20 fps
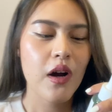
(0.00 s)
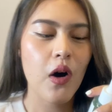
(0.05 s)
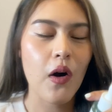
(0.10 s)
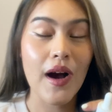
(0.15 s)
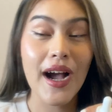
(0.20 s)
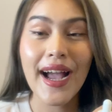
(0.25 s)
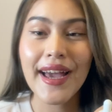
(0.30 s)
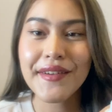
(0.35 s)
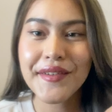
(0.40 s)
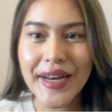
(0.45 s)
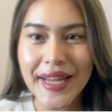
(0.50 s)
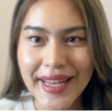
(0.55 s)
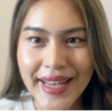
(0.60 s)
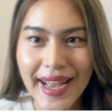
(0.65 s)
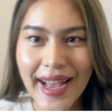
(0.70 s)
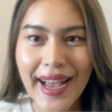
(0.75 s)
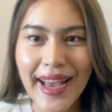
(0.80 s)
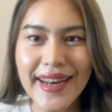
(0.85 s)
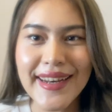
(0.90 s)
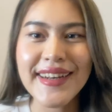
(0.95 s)
ขอขั้นราย
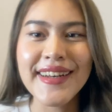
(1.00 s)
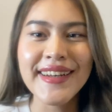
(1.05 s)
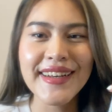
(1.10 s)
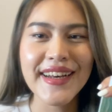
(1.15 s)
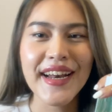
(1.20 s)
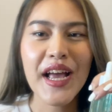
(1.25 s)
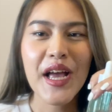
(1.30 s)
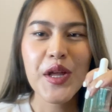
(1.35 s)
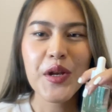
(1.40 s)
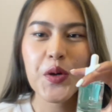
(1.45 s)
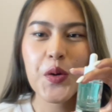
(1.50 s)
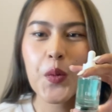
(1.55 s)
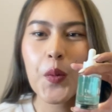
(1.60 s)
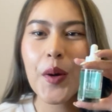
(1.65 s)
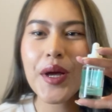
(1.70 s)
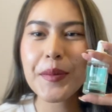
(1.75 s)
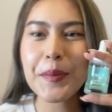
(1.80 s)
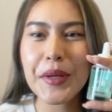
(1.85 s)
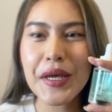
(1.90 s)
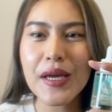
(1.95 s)
การ ด้
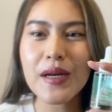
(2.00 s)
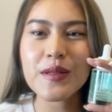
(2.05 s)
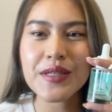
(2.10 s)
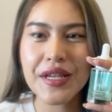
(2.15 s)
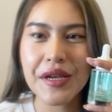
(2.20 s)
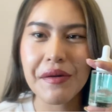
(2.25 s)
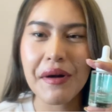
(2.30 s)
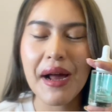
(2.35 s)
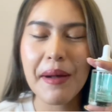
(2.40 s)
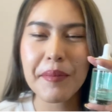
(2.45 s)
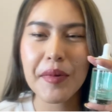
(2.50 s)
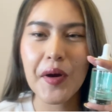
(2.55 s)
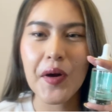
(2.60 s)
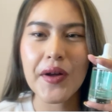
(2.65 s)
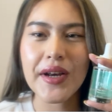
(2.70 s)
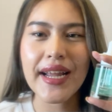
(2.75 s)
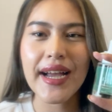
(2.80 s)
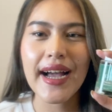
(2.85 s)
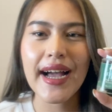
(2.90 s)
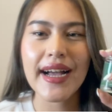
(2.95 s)
วยเพียวซีรั่มก่
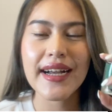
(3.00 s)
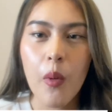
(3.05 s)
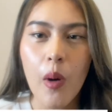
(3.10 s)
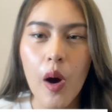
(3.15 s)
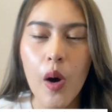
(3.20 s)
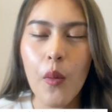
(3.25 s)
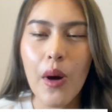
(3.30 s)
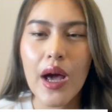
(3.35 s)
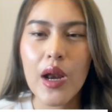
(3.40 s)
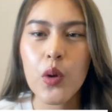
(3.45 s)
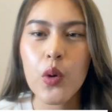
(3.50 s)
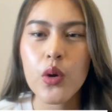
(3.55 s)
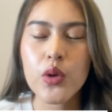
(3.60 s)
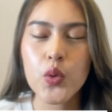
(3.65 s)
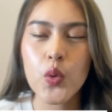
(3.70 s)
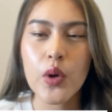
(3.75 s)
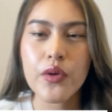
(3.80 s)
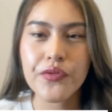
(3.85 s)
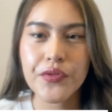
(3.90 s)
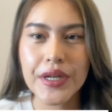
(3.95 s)
อนนะคะพอวาลง
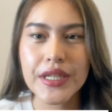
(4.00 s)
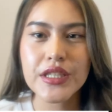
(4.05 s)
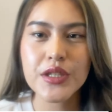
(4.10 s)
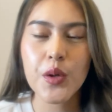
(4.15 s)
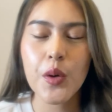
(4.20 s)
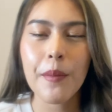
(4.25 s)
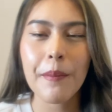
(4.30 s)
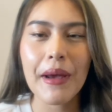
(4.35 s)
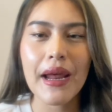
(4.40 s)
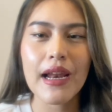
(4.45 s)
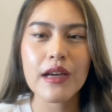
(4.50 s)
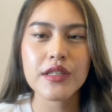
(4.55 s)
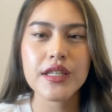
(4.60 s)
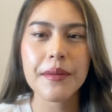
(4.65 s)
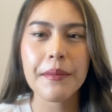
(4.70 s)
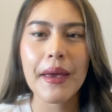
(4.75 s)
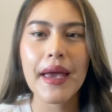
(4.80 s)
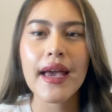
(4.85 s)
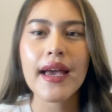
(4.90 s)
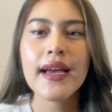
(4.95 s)
ตัว Fresh ลงไปแล้ว
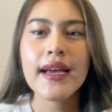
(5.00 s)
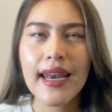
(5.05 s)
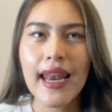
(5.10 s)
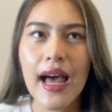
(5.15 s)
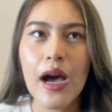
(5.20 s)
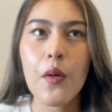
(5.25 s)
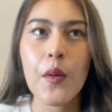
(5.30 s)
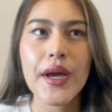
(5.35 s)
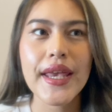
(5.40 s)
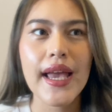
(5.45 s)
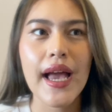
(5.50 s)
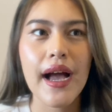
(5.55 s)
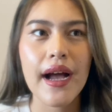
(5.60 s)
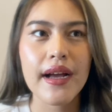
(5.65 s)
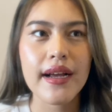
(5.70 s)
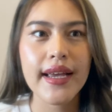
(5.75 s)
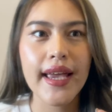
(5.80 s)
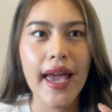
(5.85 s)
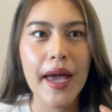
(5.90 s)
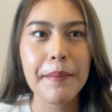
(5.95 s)
ใช่ไหมเราอยาก
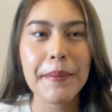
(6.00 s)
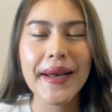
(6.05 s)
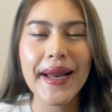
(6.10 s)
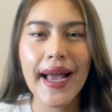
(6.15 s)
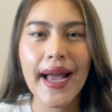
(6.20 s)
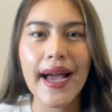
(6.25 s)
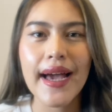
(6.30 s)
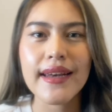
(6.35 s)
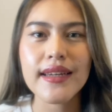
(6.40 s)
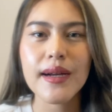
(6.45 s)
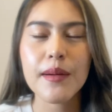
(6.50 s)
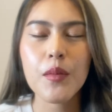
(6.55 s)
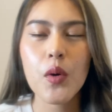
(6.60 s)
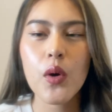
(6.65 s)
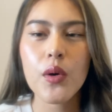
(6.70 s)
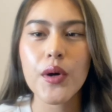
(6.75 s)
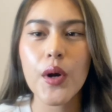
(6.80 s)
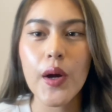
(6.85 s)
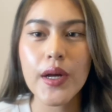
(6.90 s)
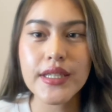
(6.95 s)
แก้ปัญหาเรื่องพ
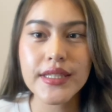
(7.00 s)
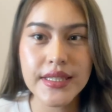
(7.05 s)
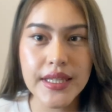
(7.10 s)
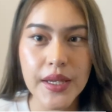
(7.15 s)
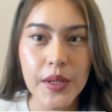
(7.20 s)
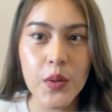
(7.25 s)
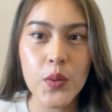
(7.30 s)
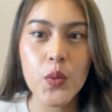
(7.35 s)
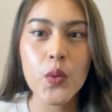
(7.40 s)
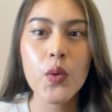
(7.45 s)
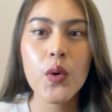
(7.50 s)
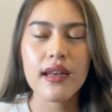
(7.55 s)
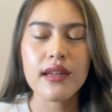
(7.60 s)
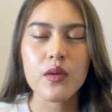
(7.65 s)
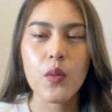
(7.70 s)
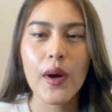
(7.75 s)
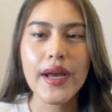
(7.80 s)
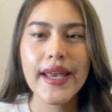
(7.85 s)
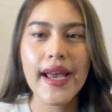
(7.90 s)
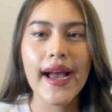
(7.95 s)
วกรอยสิวห
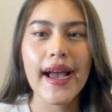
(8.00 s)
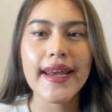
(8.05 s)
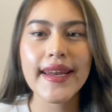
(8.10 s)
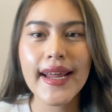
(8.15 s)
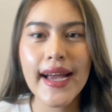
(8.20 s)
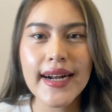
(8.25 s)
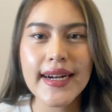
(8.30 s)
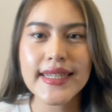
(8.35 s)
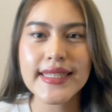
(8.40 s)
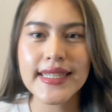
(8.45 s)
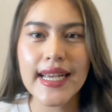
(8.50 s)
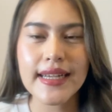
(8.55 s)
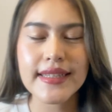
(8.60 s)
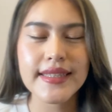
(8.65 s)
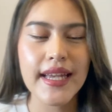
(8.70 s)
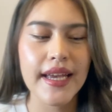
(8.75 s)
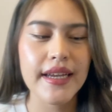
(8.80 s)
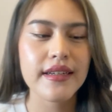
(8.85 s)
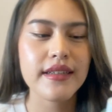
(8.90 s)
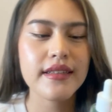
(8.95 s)
รือว่าอยากให้หน้ากระจ่าง
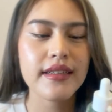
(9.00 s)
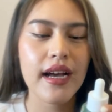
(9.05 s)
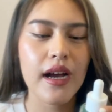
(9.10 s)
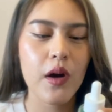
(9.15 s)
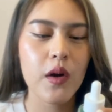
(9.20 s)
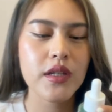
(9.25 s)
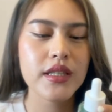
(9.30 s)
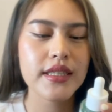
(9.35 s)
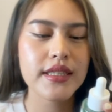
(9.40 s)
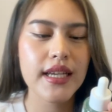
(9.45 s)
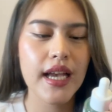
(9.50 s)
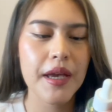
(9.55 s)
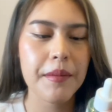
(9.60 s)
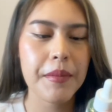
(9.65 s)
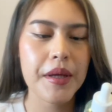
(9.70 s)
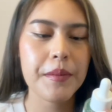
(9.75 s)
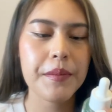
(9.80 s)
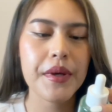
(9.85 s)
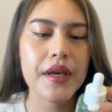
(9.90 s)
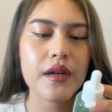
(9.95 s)
ใสขึ้นนะก็จะใช้
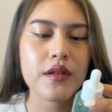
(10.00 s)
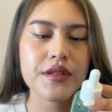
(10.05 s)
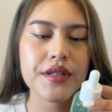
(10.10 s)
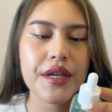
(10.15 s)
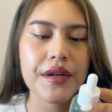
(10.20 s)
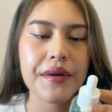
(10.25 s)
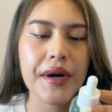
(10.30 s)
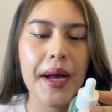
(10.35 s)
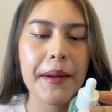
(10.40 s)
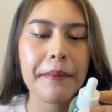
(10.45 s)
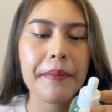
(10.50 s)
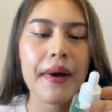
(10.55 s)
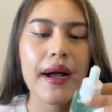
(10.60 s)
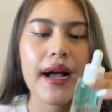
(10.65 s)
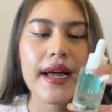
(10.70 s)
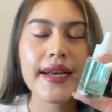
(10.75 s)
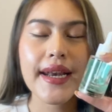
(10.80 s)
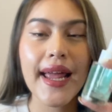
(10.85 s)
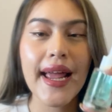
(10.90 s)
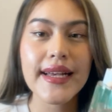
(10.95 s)
เป็นเพียวซีรั่ม
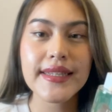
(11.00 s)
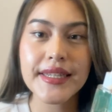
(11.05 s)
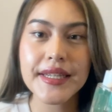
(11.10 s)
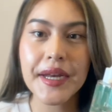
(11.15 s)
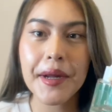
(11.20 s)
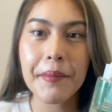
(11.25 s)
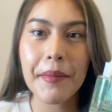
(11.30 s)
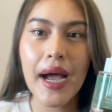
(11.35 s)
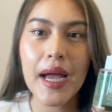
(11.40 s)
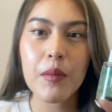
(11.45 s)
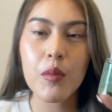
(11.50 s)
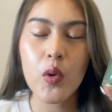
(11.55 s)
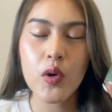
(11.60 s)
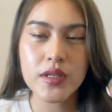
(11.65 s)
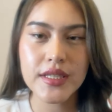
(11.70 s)
ในอะซินามายบวก